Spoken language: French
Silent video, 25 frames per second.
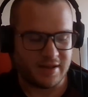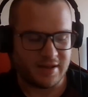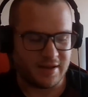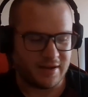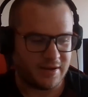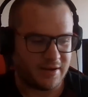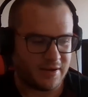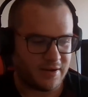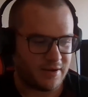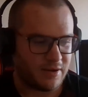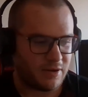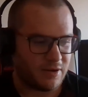
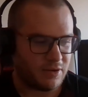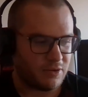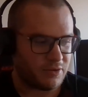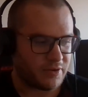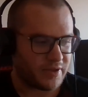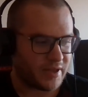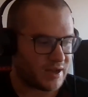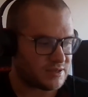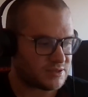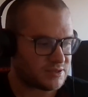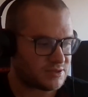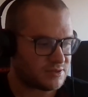euh, le
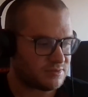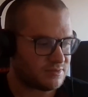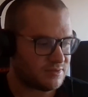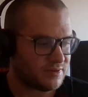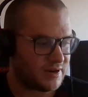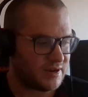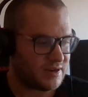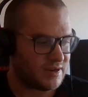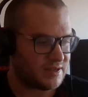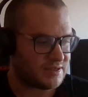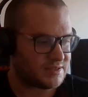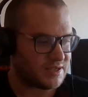garçon,
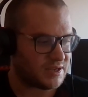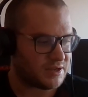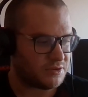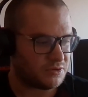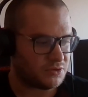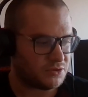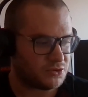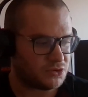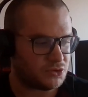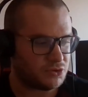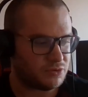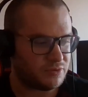elle essaye
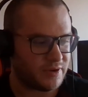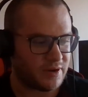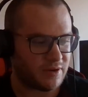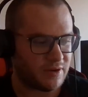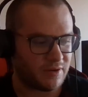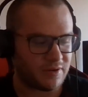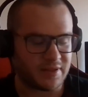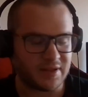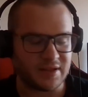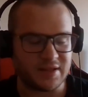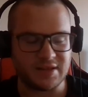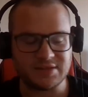de le tuer
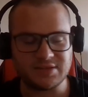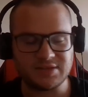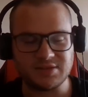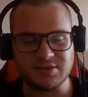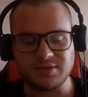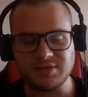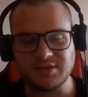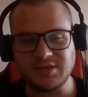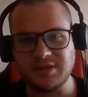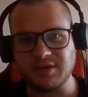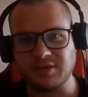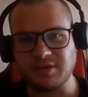lors d'un
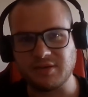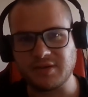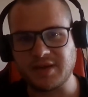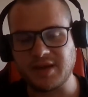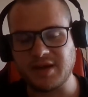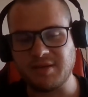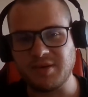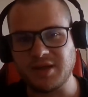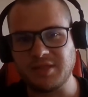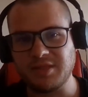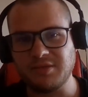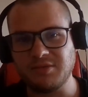incendie dans le
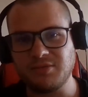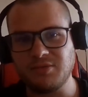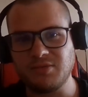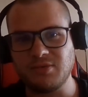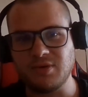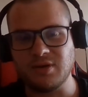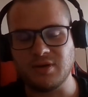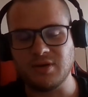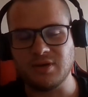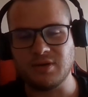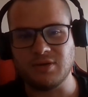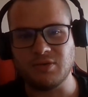
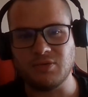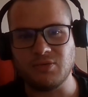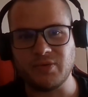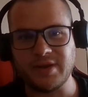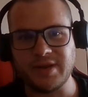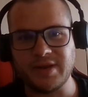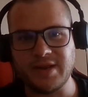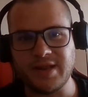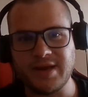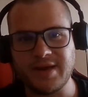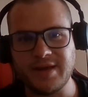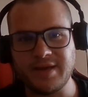cabanon euh, où
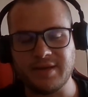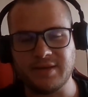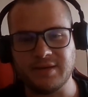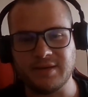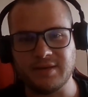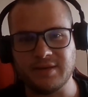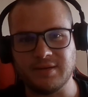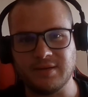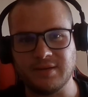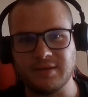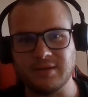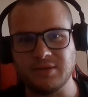il est
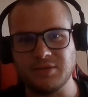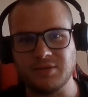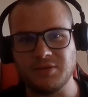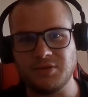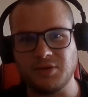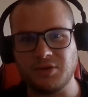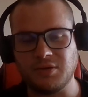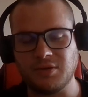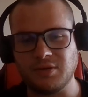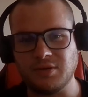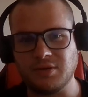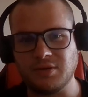euh,
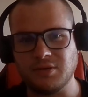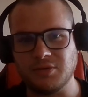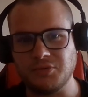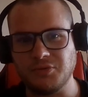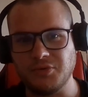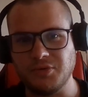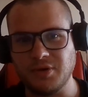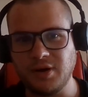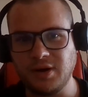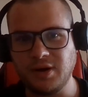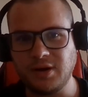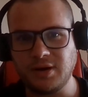
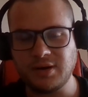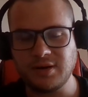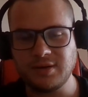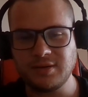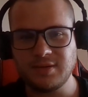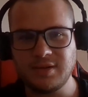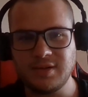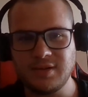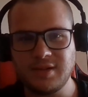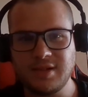dehors.